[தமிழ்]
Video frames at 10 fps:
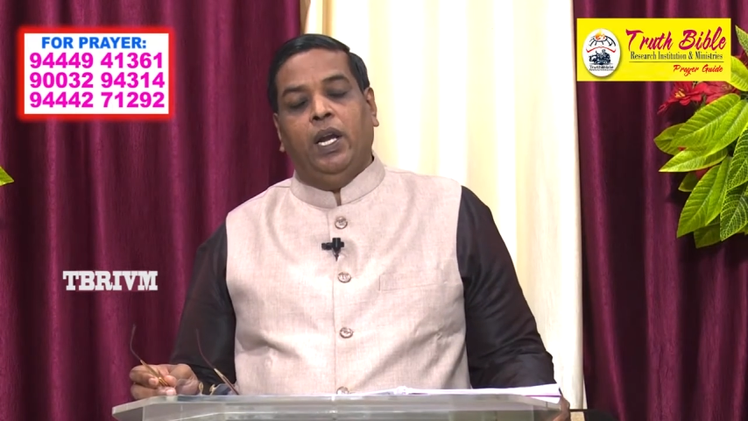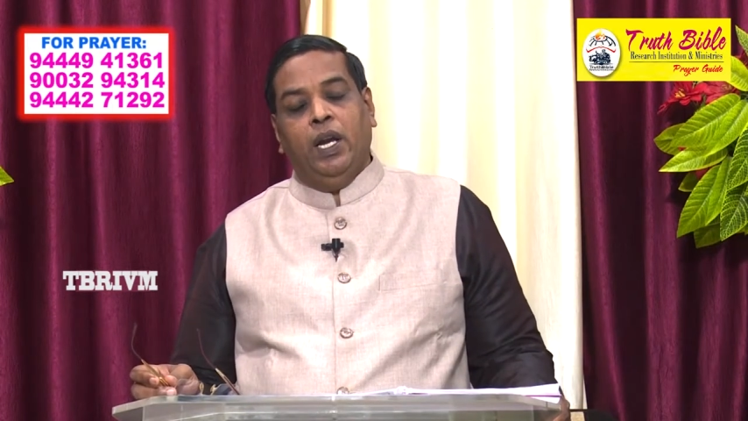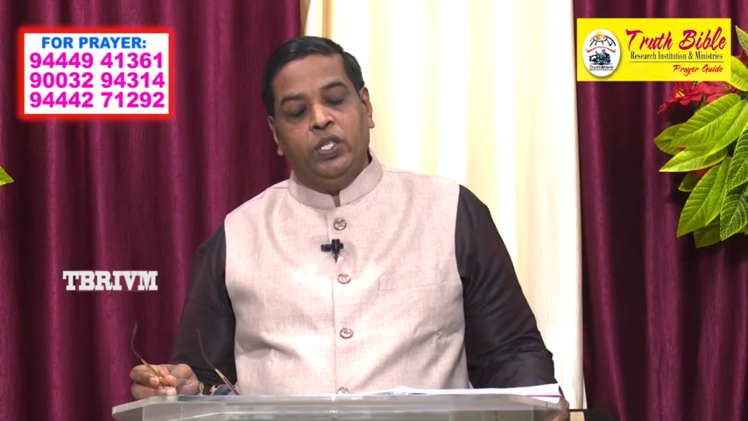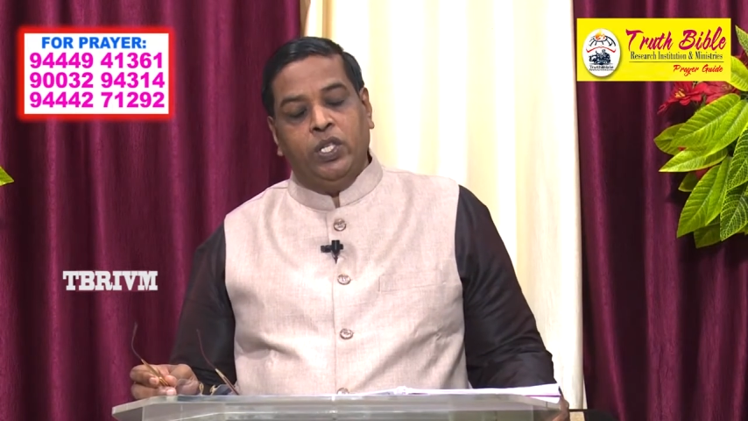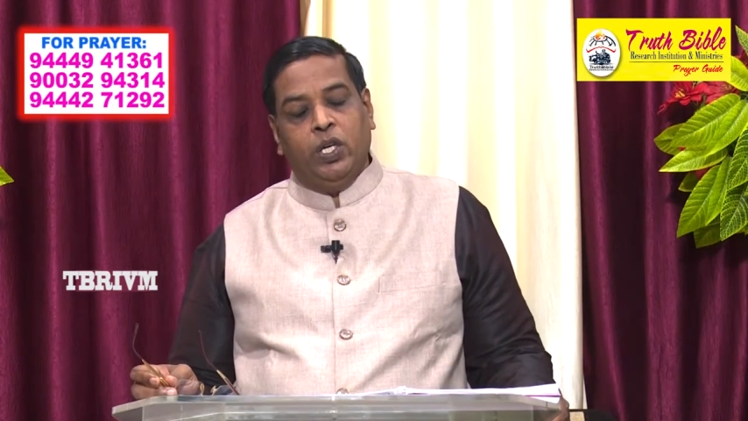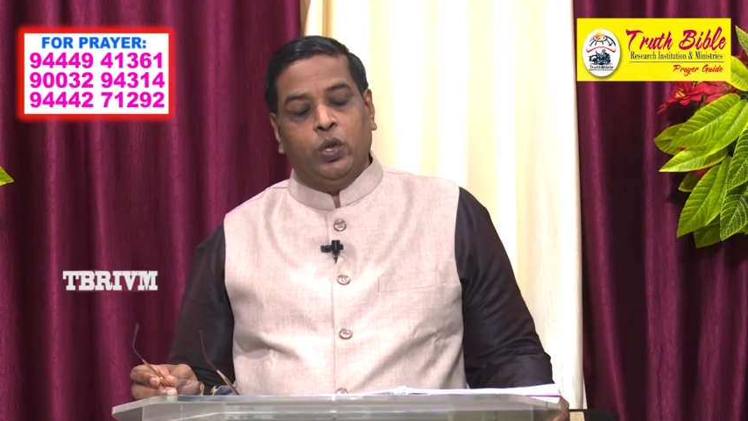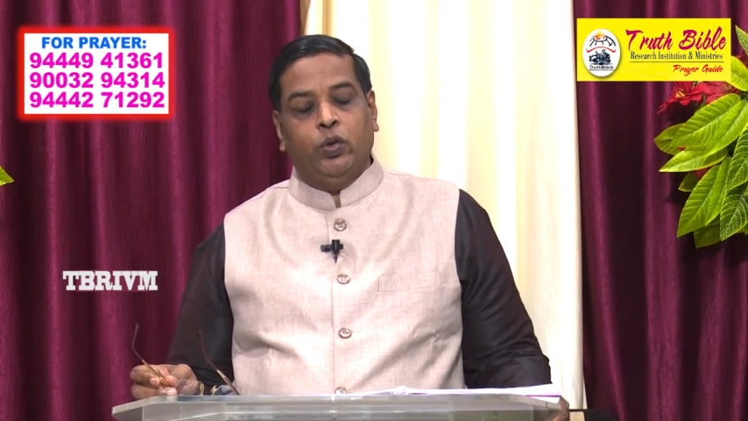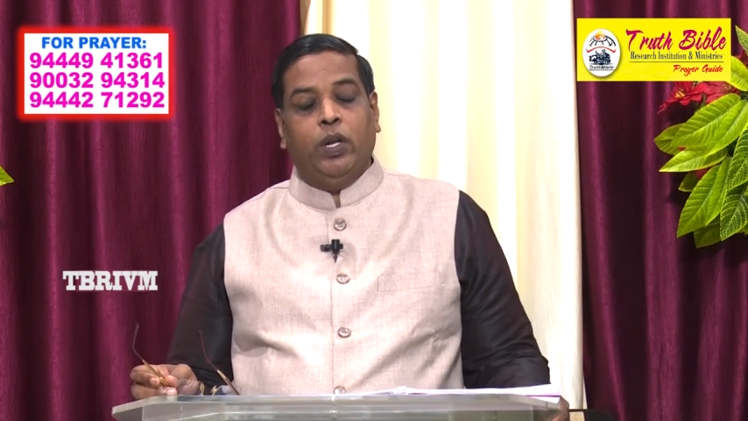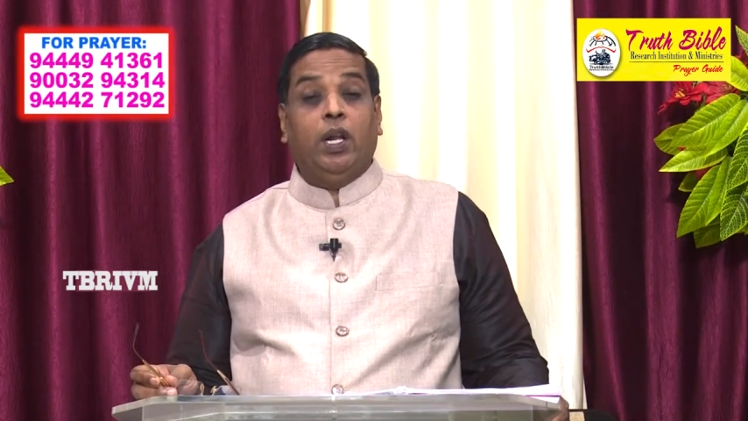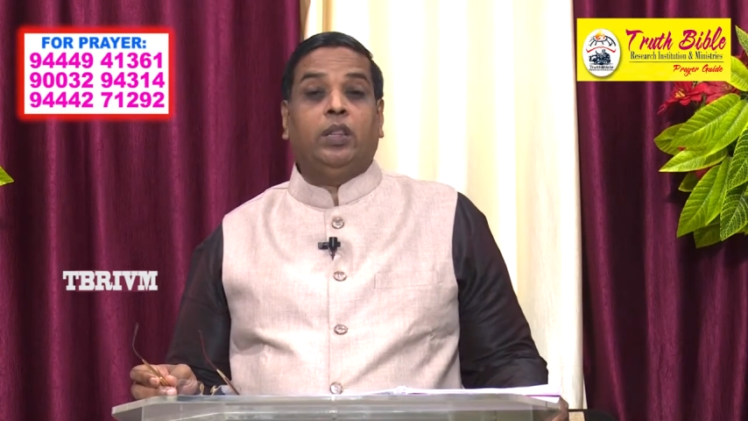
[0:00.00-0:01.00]
ஏசு
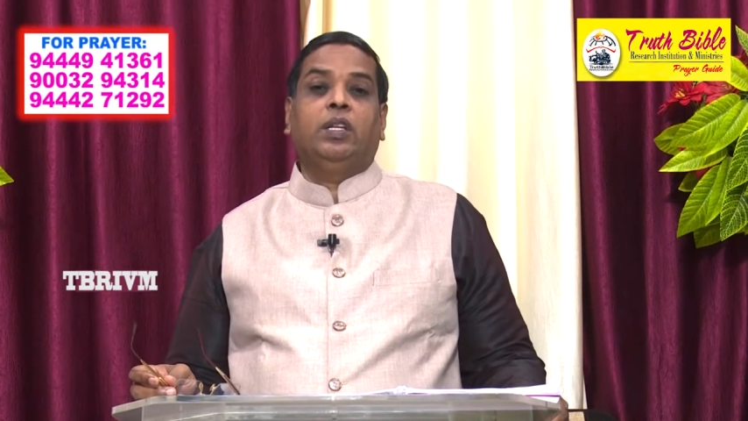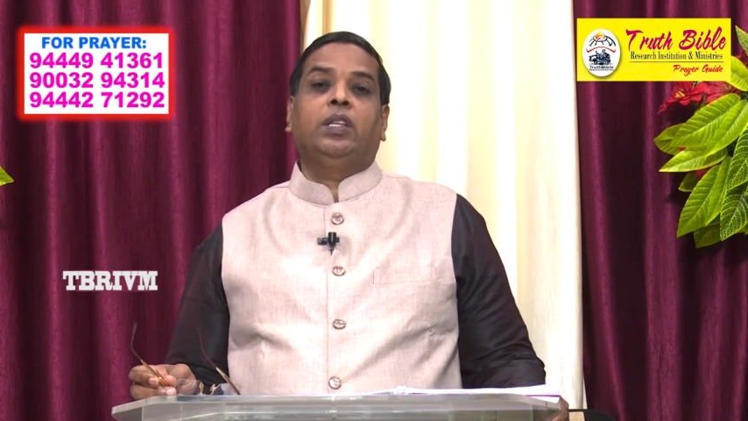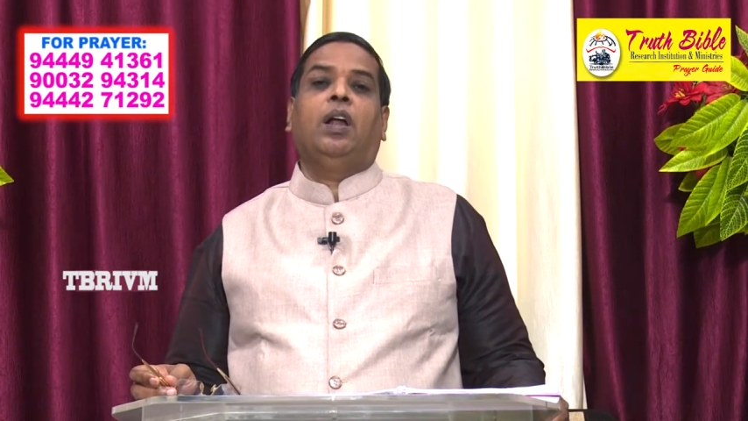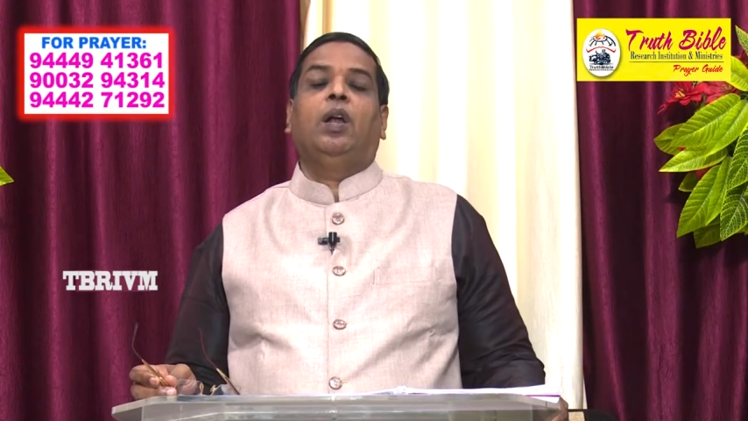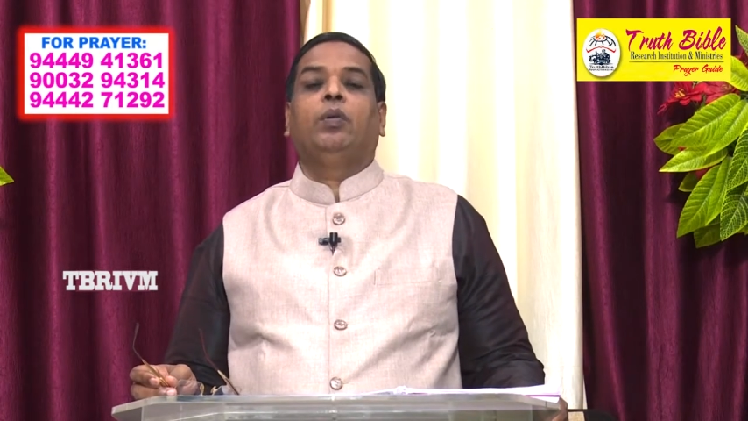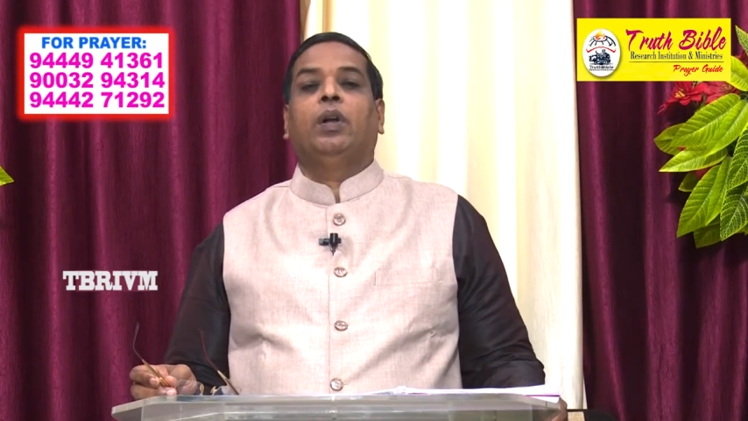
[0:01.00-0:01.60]
கிருஷ்ணனுடைய ரத்தத்தினால்